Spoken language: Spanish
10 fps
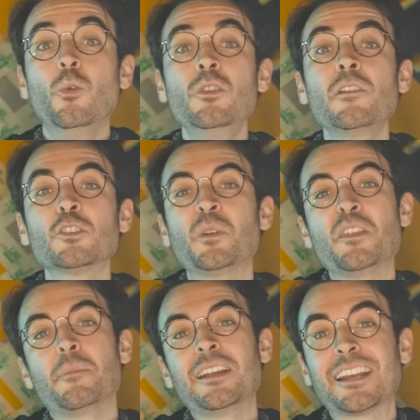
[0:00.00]
Uno de los
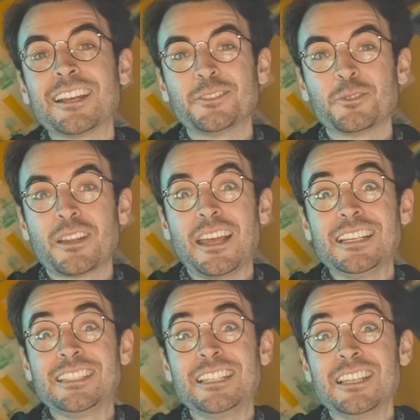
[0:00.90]
principales retos
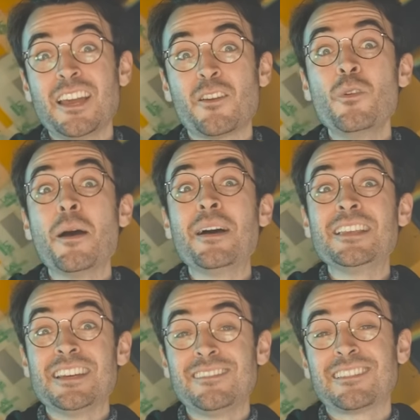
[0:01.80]
es diseñar una
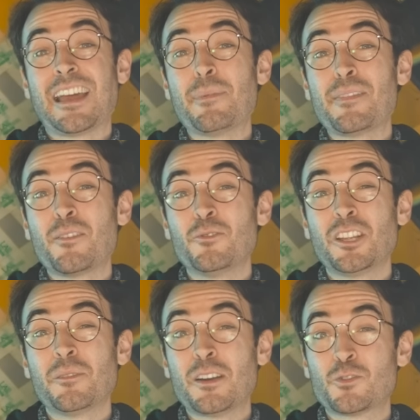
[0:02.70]
malla capaz de
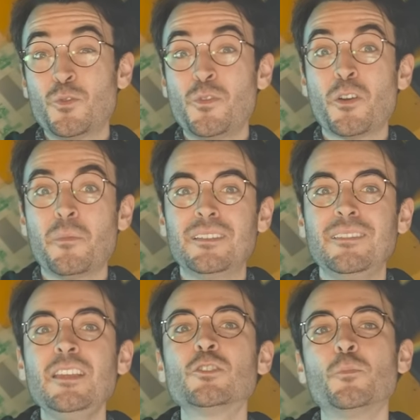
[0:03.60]
conservar su forma
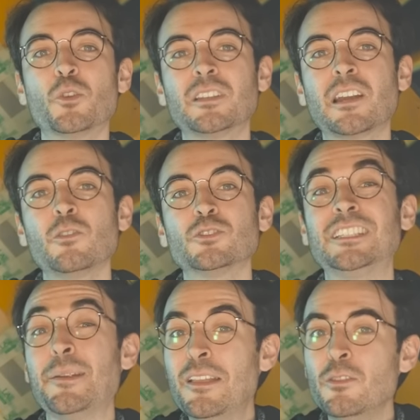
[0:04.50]
y soportar los
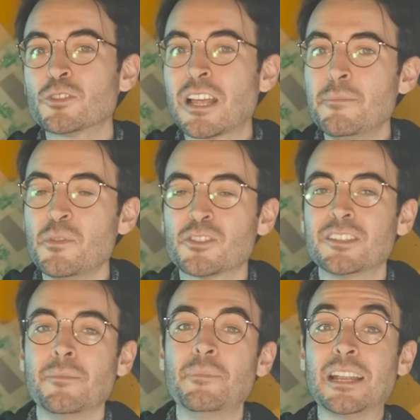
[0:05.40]
tremendos cambios
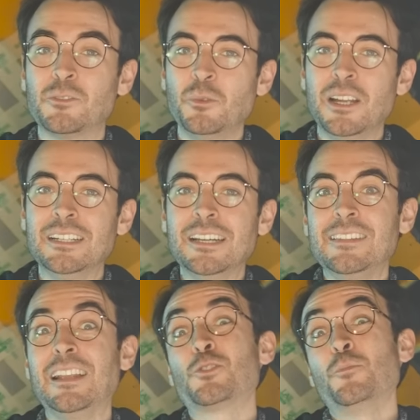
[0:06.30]
de temperatura
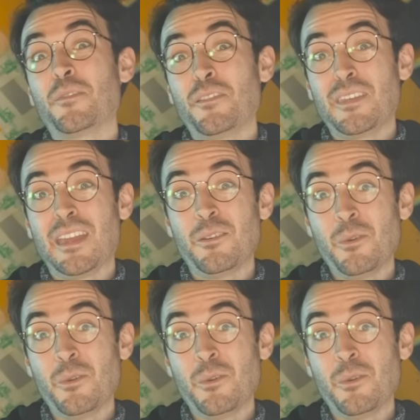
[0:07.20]
de la superficie